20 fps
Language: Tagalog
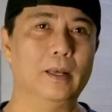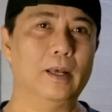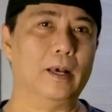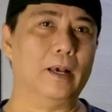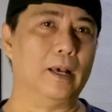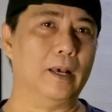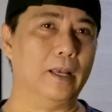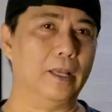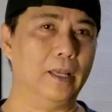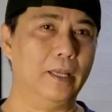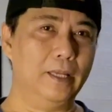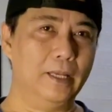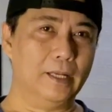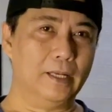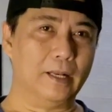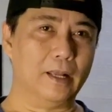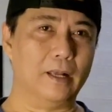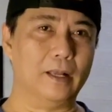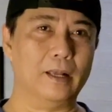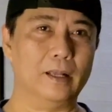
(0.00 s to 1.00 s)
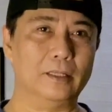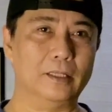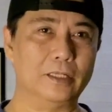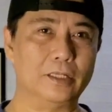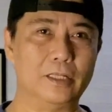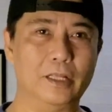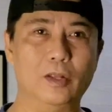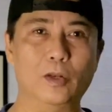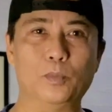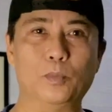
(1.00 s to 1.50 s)
ay
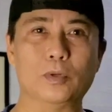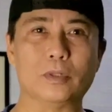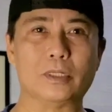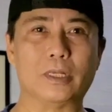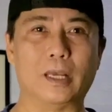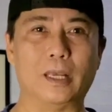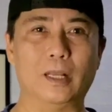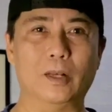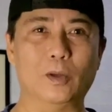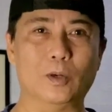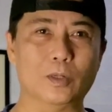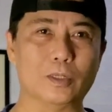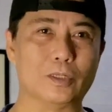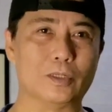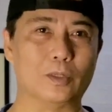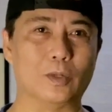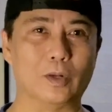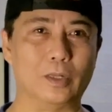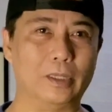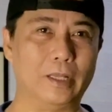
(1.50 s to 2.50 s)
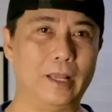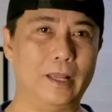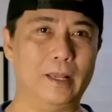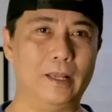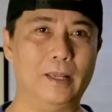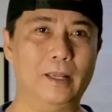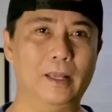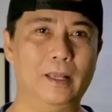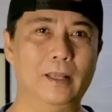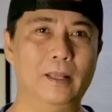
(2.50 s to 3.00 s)
nakadestino po sa Ilocos Norte.
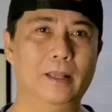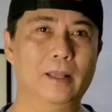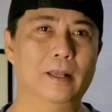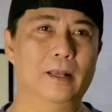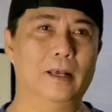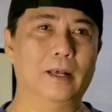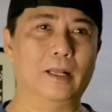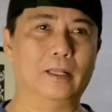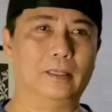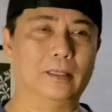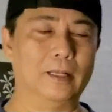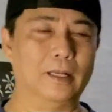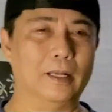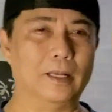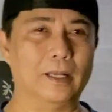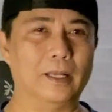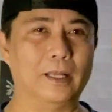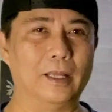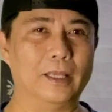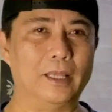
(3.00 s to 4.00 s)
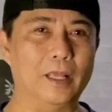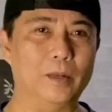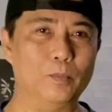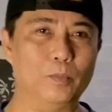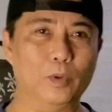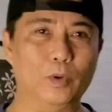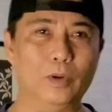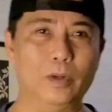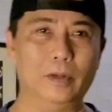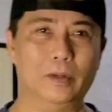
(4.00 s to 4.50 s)
At uh, yan
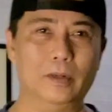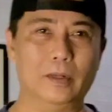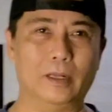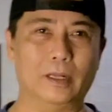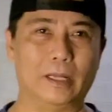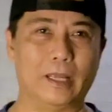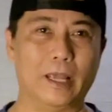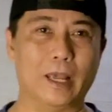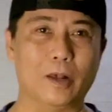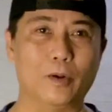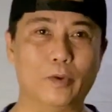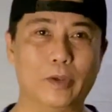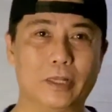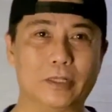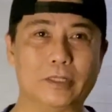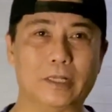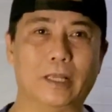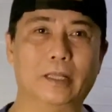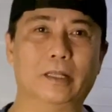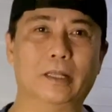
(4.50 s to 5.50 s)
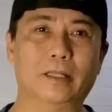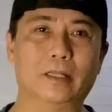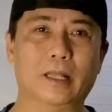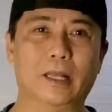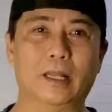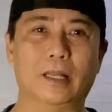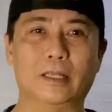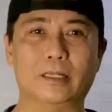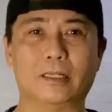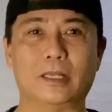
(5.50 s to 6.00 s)
po, kaya ako excited
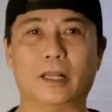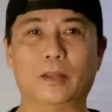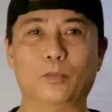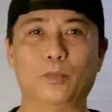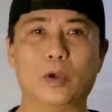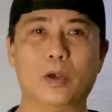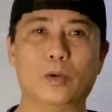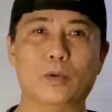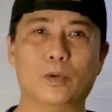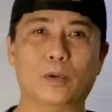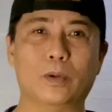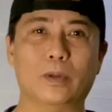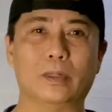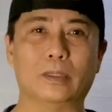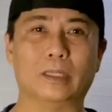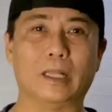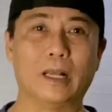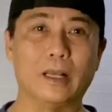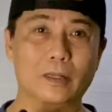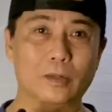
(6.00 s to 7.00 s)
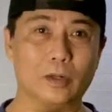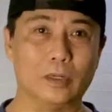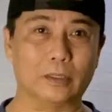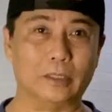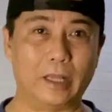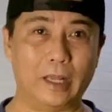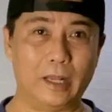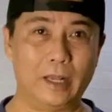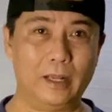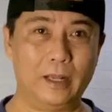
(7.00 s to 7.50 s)
dahil isa rin po akong taga
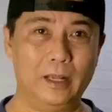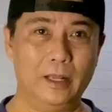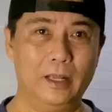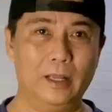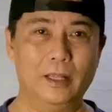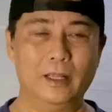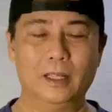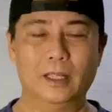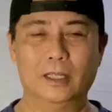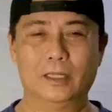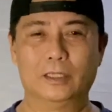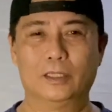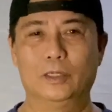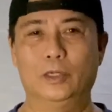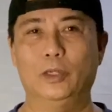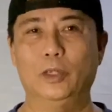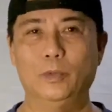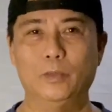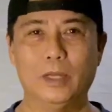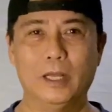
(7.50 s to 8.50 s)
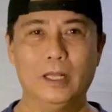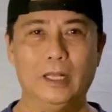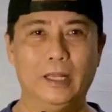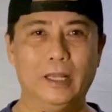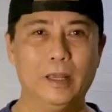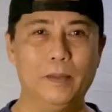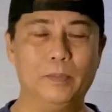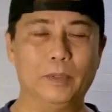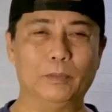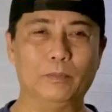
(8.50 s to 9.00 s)
Norte. So yun mga
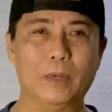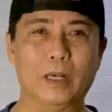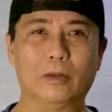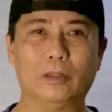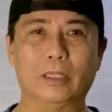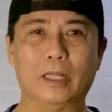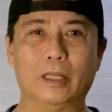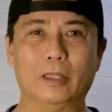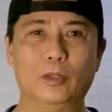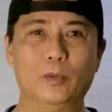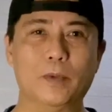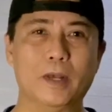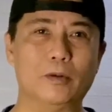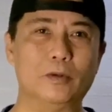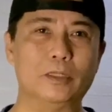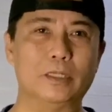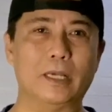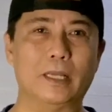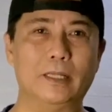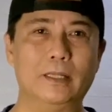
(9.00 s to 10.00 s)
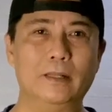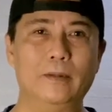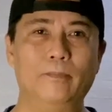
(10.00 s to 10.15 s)
kalingap at bago tayo dumako dyan,